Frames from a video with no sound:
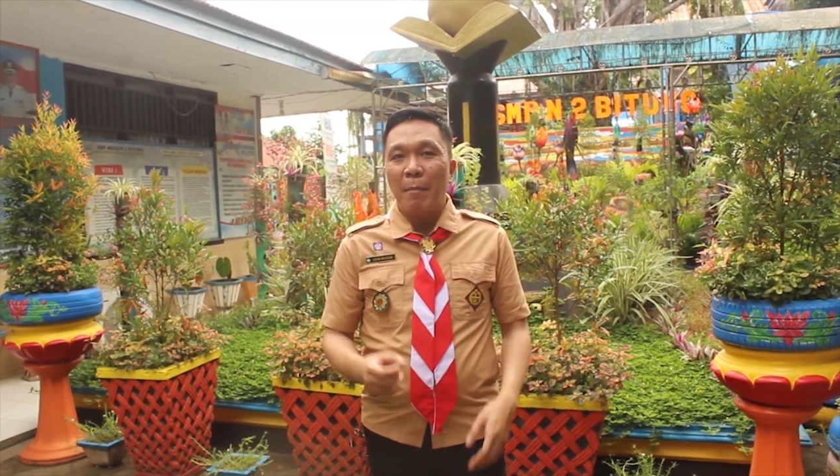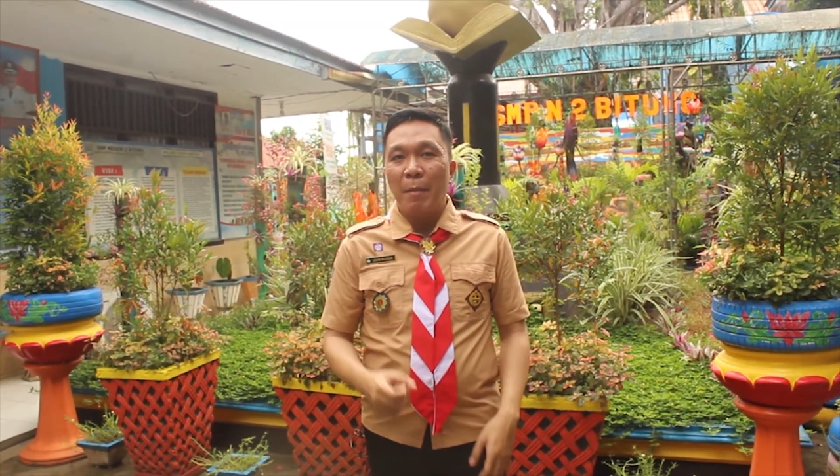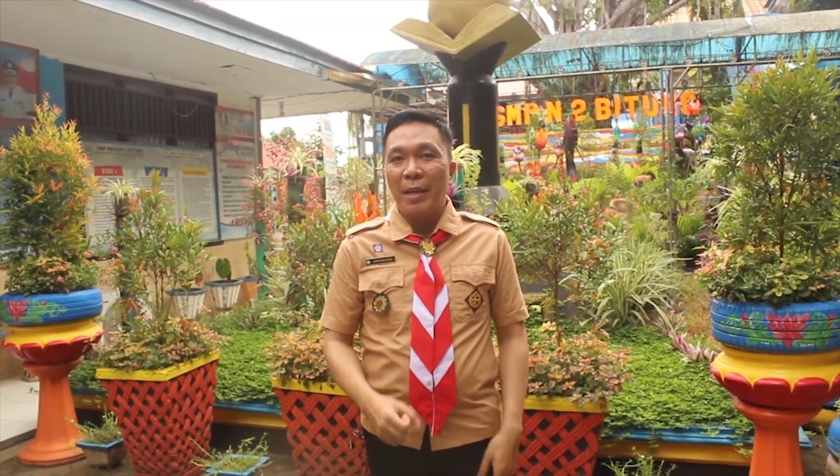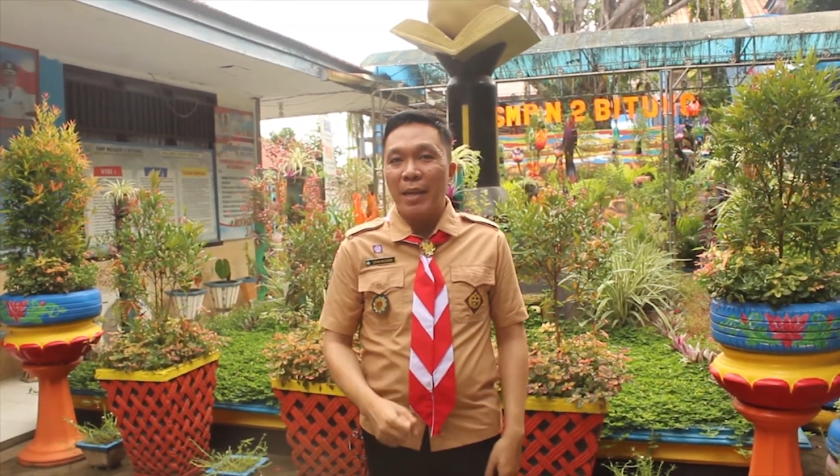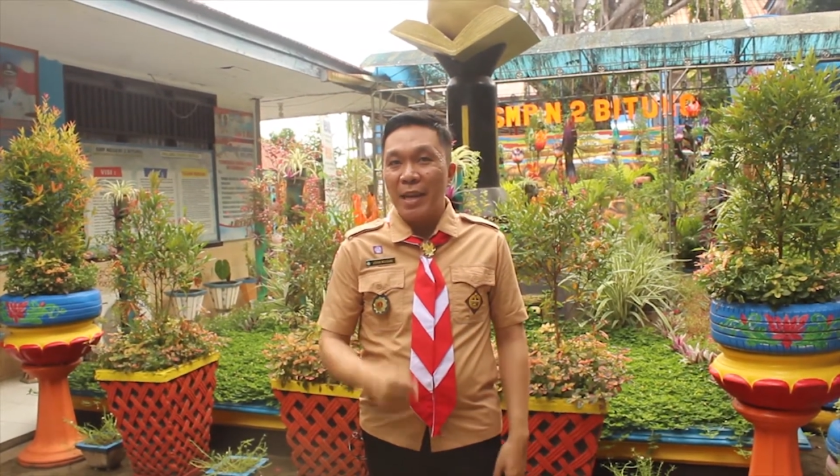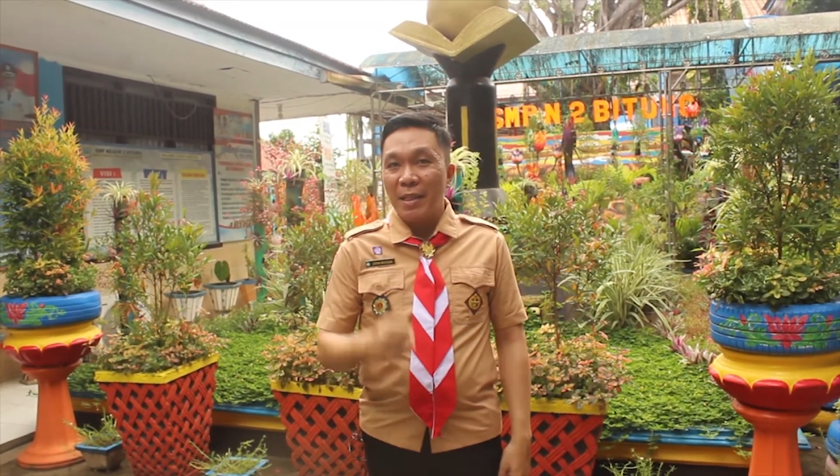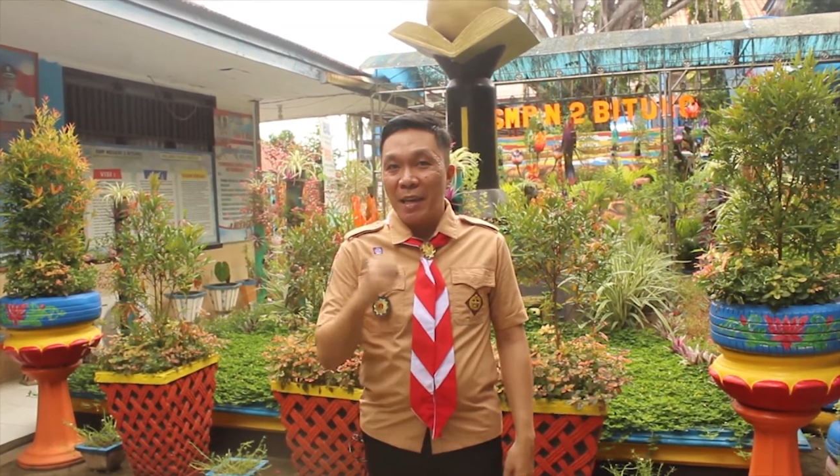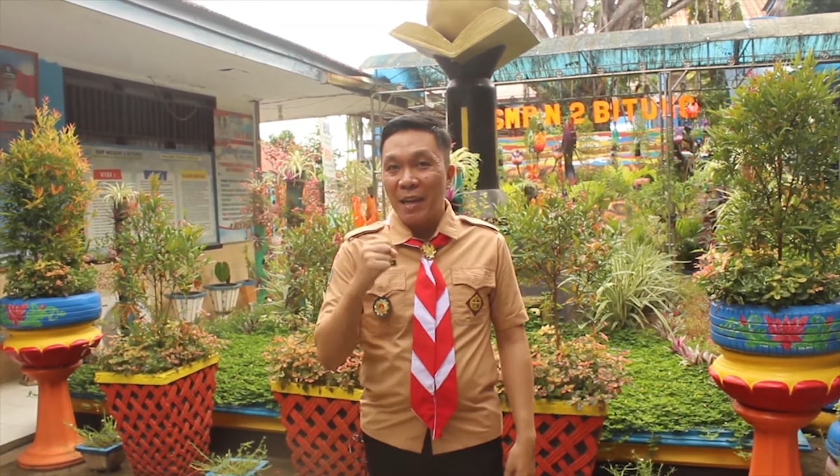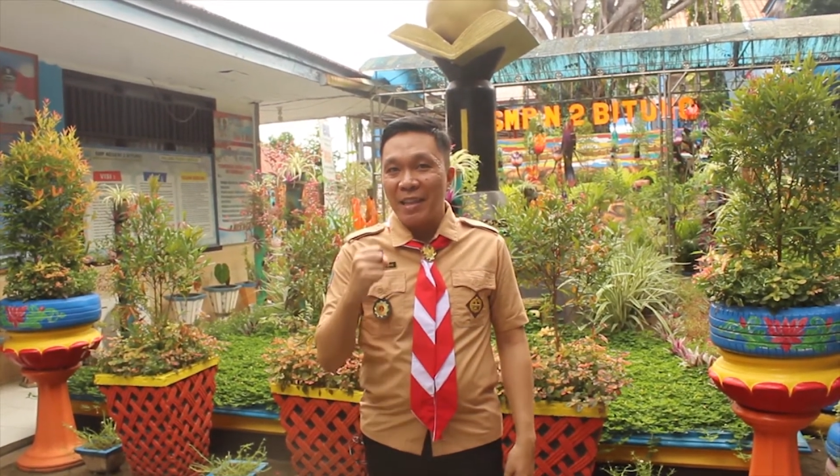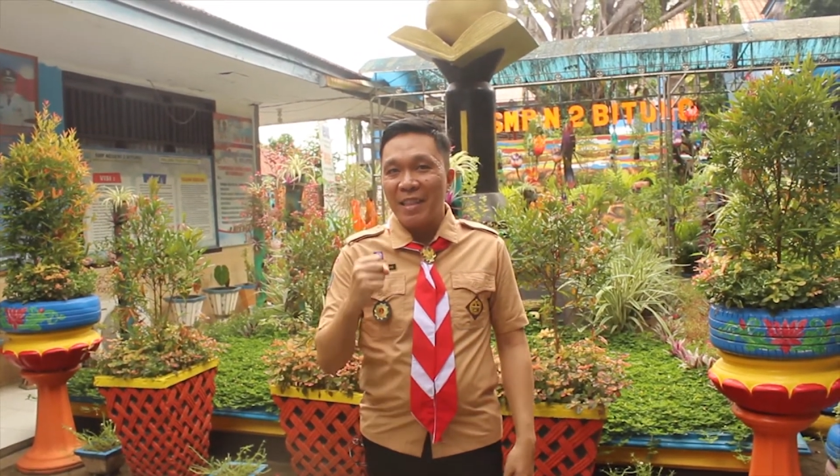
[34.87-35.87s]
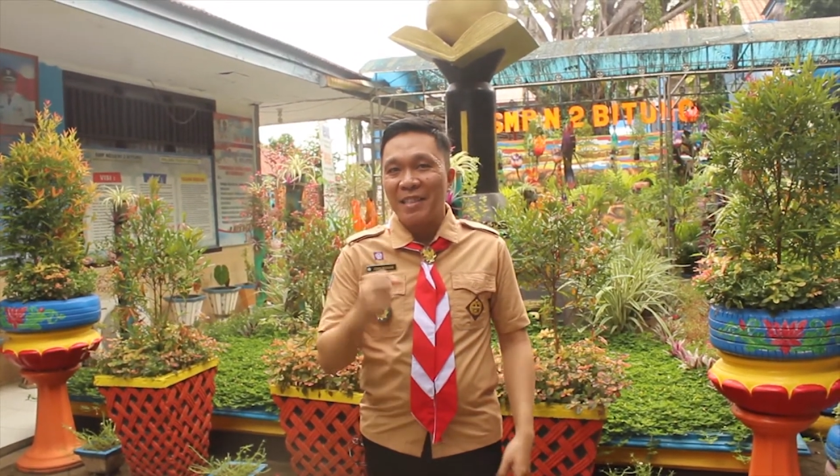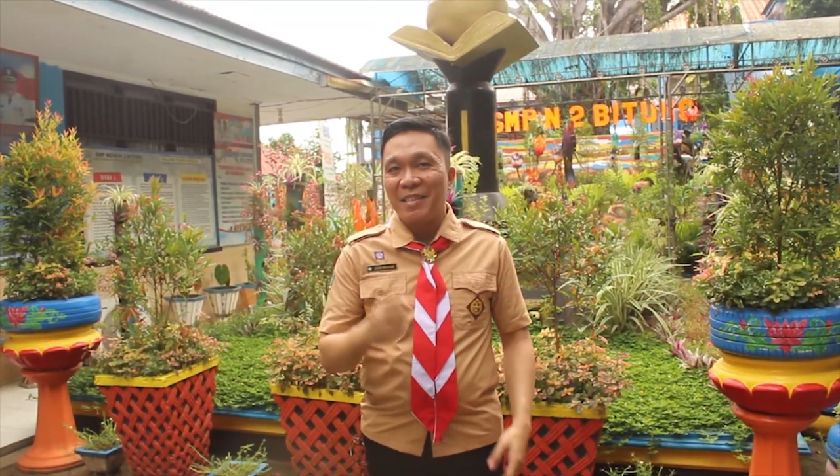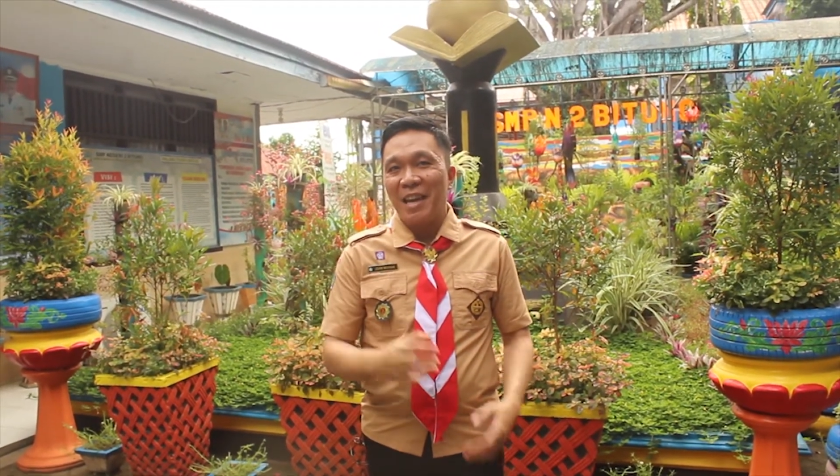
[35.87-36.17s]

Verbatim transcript: yang memiliki integritas